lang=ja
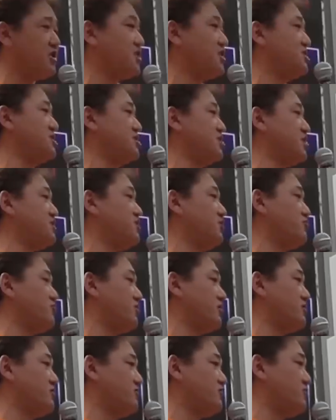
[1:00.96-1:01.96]
頸がんになって
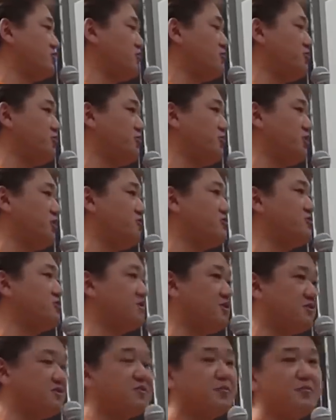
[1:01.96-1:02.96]
るとかっていう、そういう理
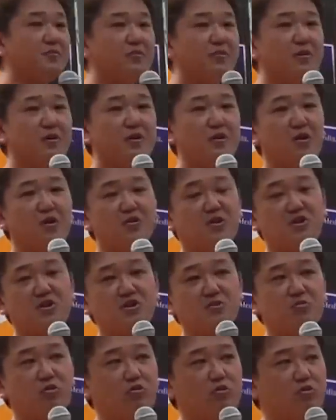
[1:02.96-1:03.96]
屈です。
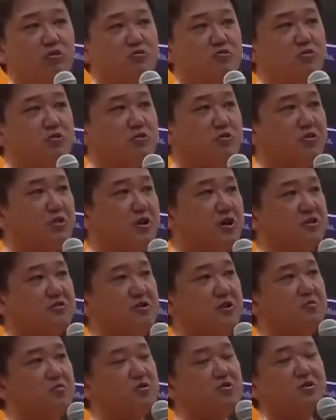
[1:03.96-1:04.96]
私も口腔領域
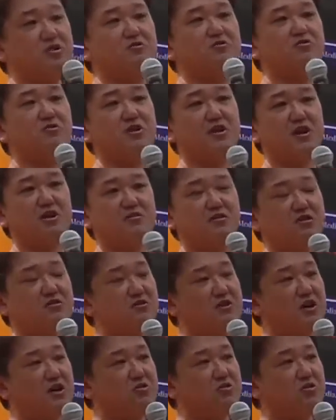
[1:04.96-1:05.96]
が専門ですので、
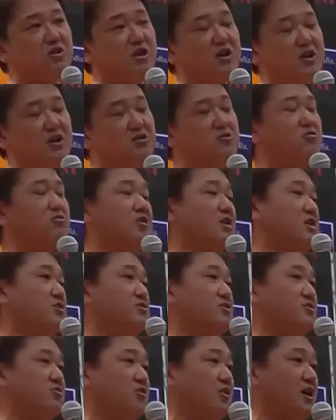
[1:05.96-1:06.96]
舌がんとか咽頭
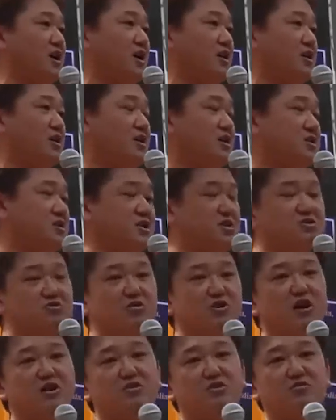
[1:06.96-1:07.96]
がんですとか、歯
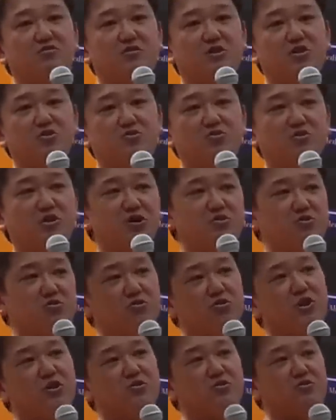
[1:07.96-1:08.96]
肉がんですとか、上顎
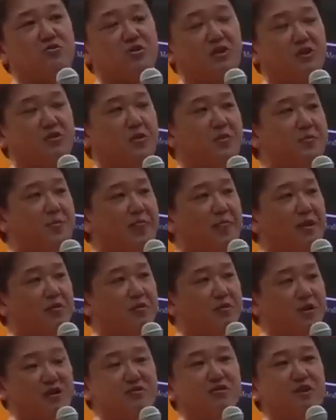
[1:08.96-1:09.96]
頭がんですとか、
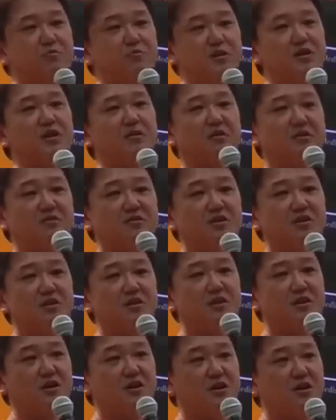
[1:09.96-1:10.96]
これたくさん見てます。
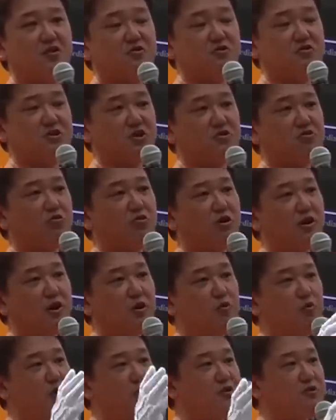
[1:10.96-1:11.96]
そしてそこ
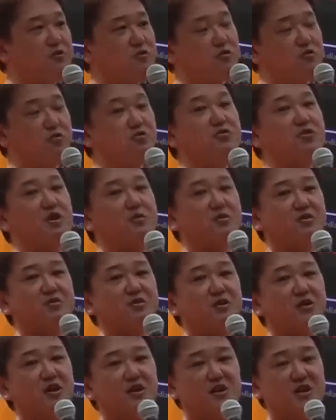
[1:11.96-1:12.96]
からウイルスを取ってき
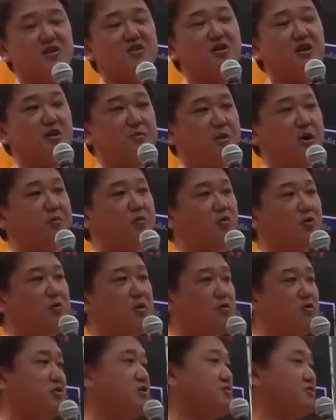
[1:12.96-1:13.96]
ます。確かに
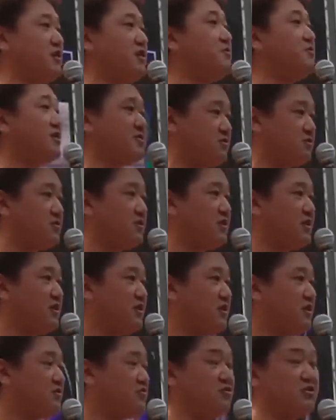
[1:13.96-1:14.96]
パピローマウイルスはいます。
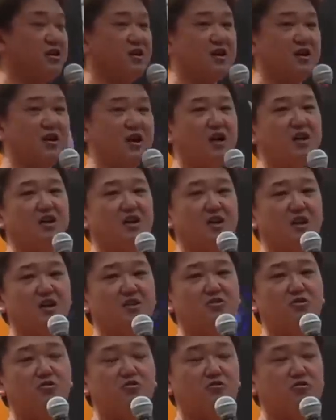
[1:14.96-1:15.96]
それからがんに
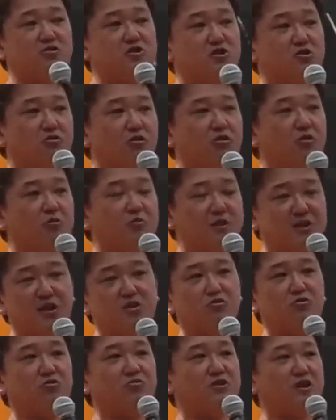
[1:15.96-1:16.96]
なってる組織を
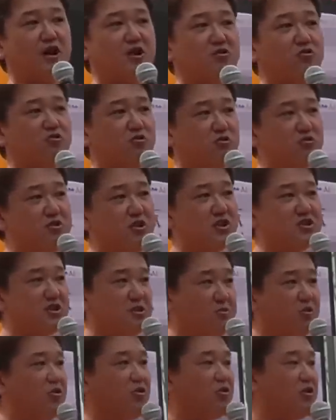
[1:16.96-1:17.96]
メタトロンで波動測定し
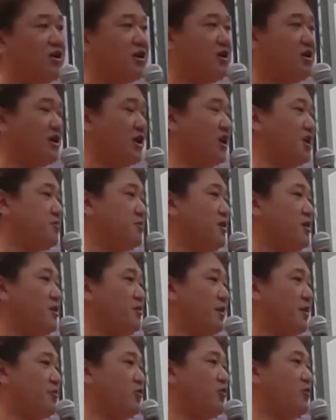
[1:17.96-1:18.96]
ても、やはり
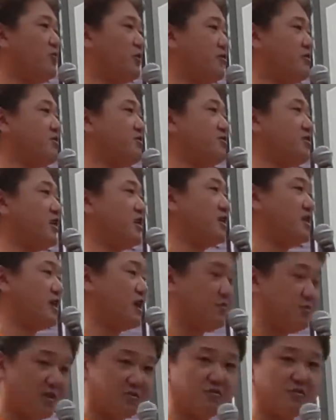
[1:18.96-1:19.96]
パピローマウイルスが
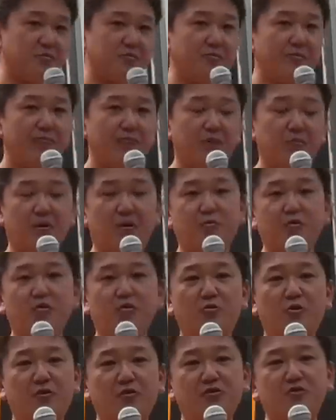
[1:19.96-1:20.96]
あります。
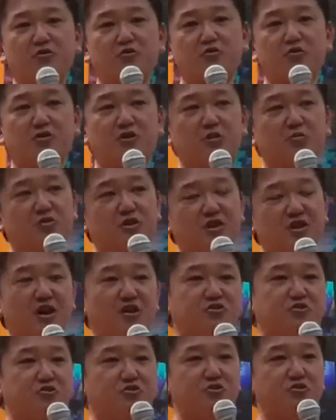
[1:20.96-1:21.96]
パピローマウイルスといっても、ね、に
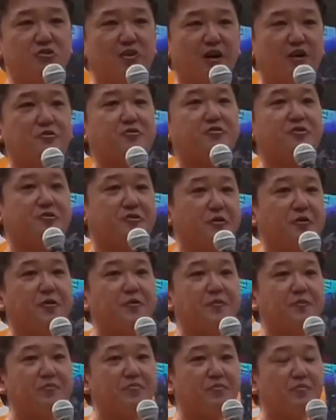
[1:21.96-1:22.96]
ひゃくしゅるいぐらいあるんですよ。
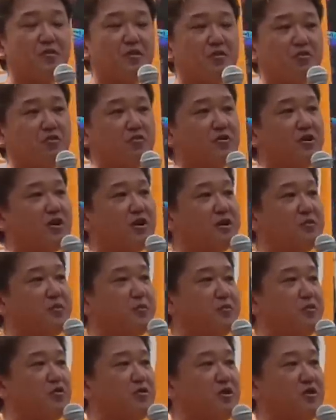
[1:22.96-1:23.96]
その中
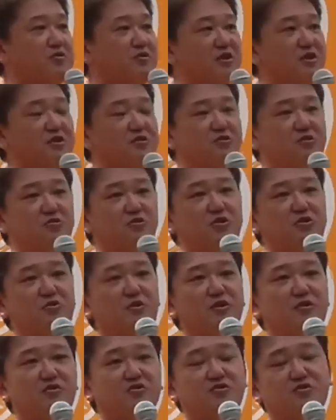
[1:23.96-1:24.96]
でも病原性が強い
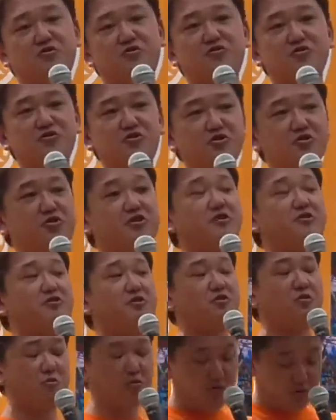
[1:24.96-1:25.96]
と言われたのは十数種類で
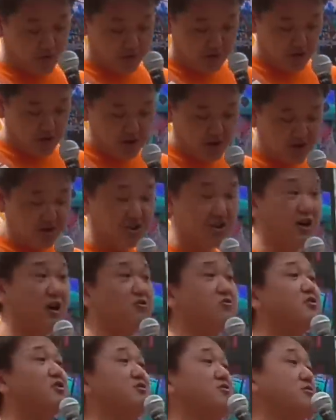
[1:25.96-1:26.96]
すけども、違
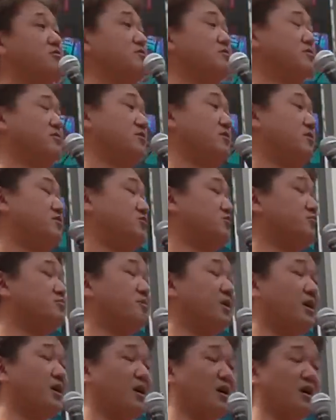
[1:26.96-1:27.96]
うんです。
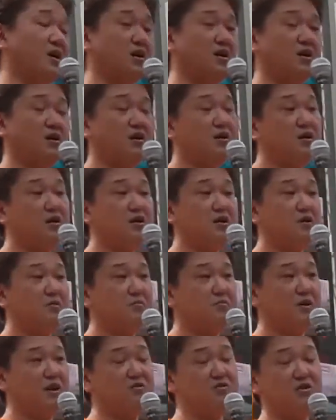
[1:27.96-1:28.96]
順番が。
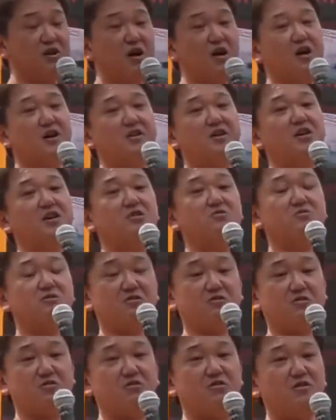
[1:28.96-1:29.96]
まずがんができる
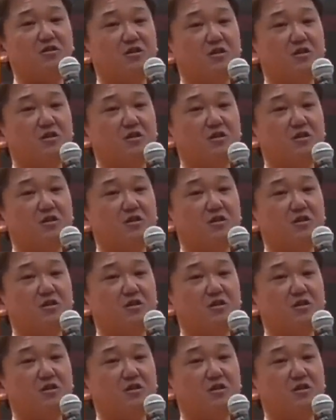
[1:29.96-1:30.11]
んです。